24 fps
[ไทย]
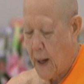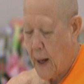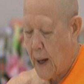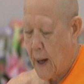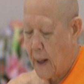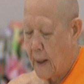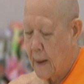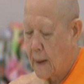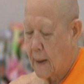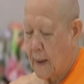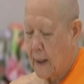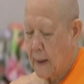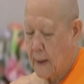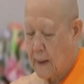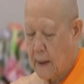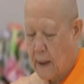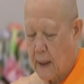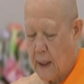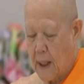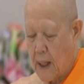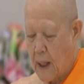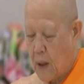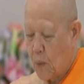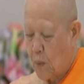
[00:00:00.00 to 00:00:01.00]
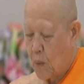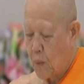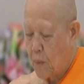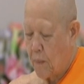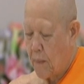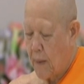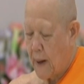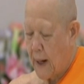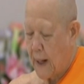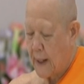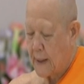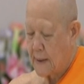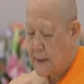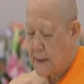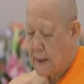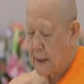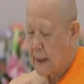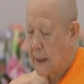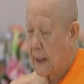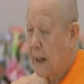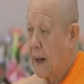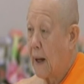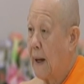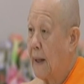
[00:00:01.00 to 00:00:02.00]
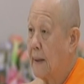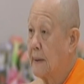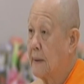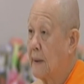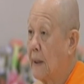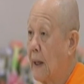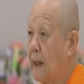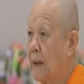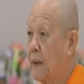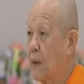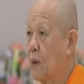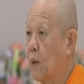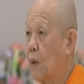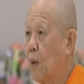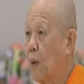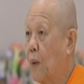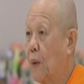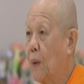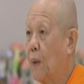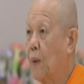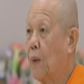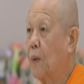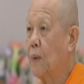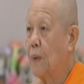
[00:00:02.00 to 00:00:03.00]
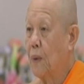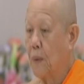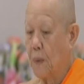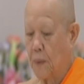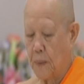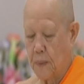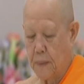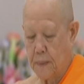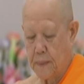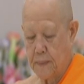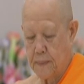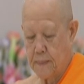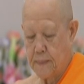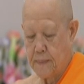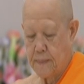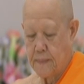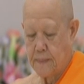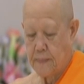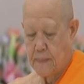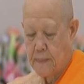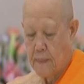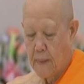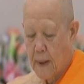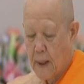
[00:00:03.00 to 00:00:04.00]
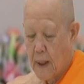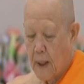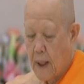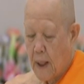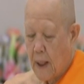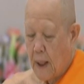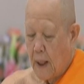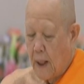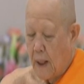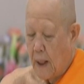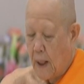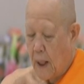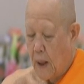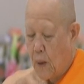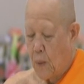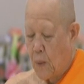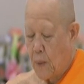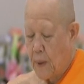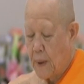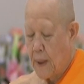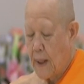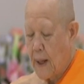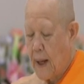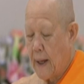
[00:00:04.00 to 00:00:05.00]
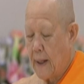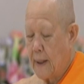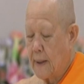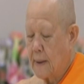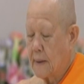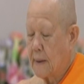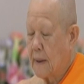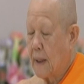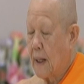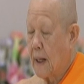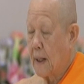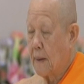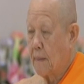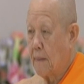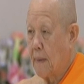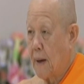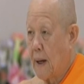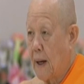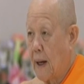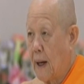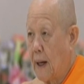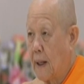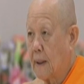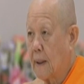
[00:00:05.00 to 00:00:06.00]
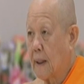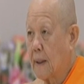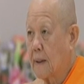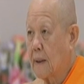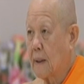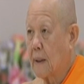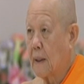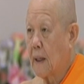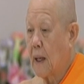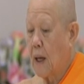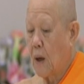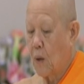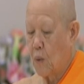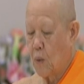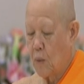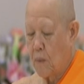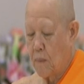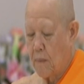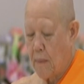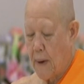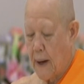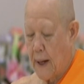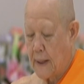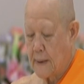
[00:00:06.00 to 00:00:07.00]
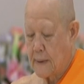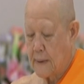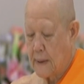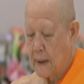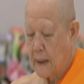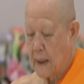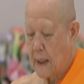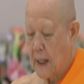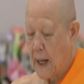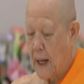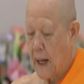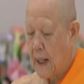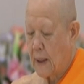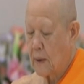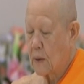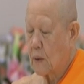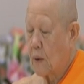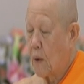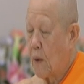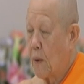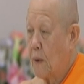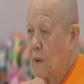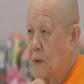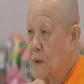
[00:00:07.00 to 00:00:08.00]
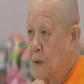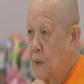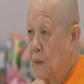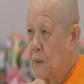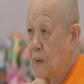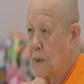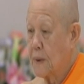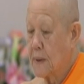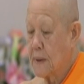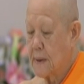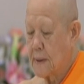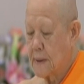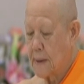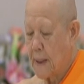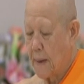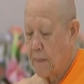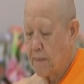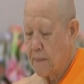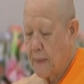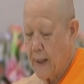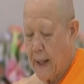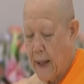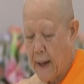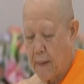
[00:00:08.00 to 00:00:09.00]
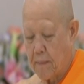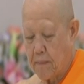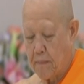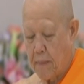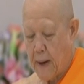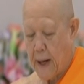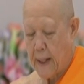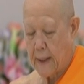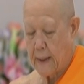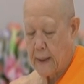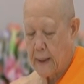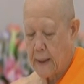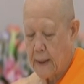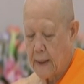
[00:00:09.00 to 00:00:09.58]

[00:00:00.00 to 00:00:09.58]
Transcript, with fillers: หารัตนอุบาสิกาจันขนนกยูงและคุณยายอาจารย์มหารัตนอุบาสิกาทองสุขสำแดงปั้น